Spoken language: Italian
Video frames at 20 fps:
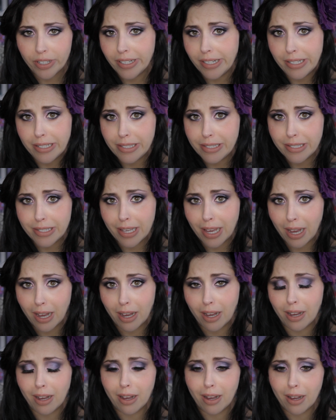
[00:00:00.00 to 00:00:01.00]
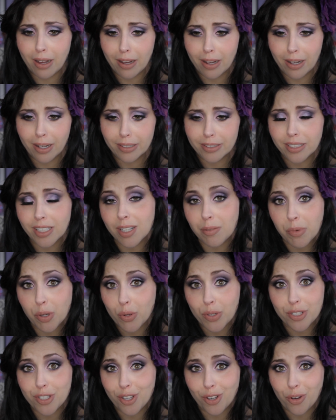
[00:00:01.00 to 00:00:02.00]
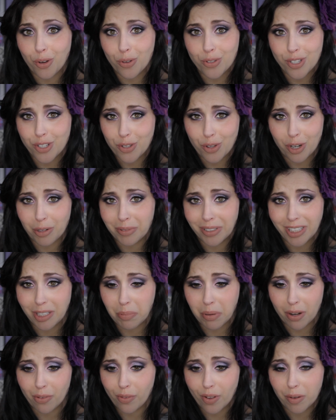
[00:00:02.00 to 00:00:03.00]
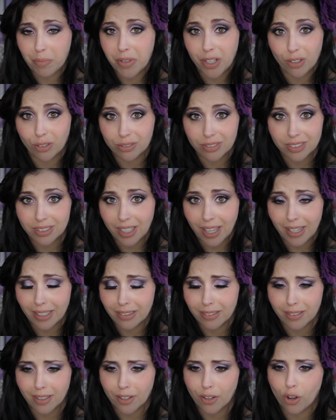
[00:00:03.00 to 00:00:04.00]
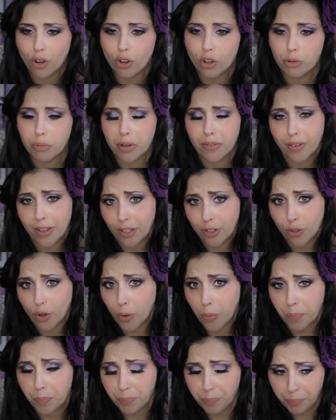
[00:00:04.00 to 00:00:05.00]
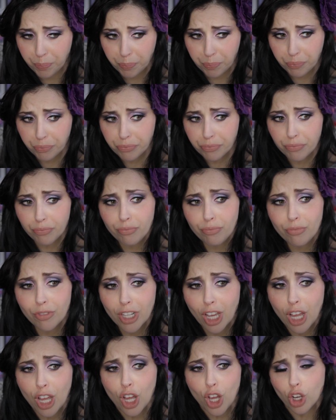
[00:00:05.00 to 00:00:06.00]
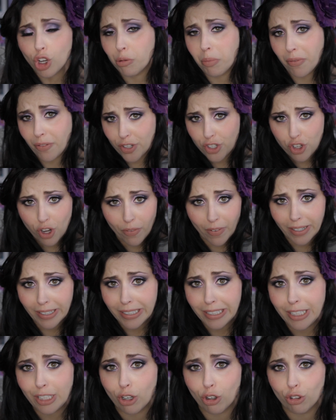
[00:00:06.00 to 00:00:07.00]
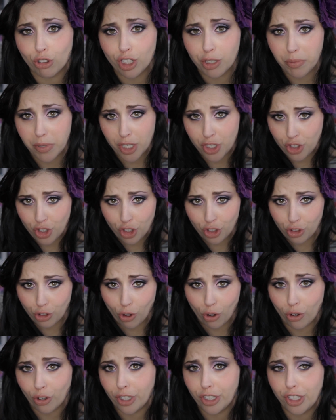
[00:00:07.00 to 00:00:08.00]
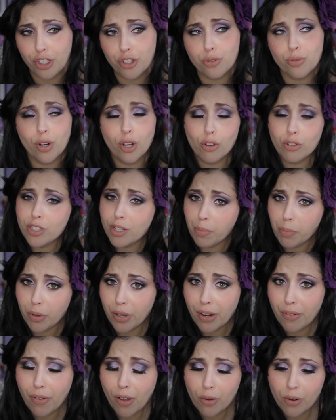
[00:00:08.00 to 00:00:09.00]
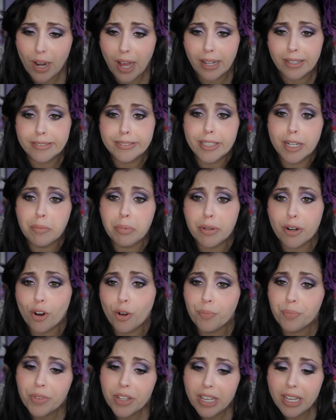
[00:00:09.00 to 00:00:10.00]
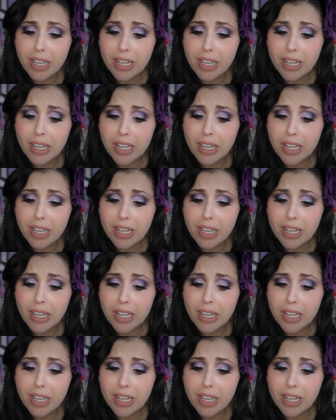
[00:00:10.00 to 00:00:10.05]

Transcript: inizia a, a, dirmi queste cose solamente per farmi contenta, no? Come fanno come facevo anch'io con i miei genitori, dici una cosa poi ne fai un'altra, però